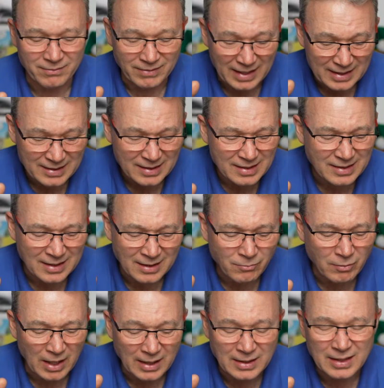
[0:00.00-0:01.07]
Was ist
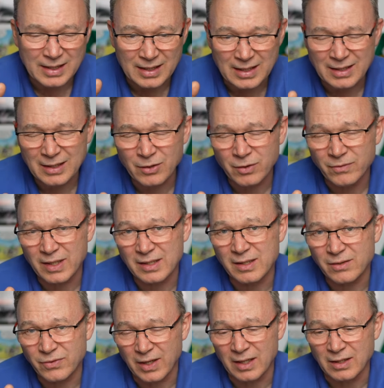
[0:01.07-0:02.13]
denn eigentlich richtig und was
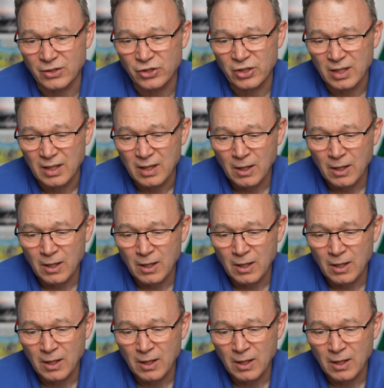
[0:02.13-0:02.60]
ist falsch?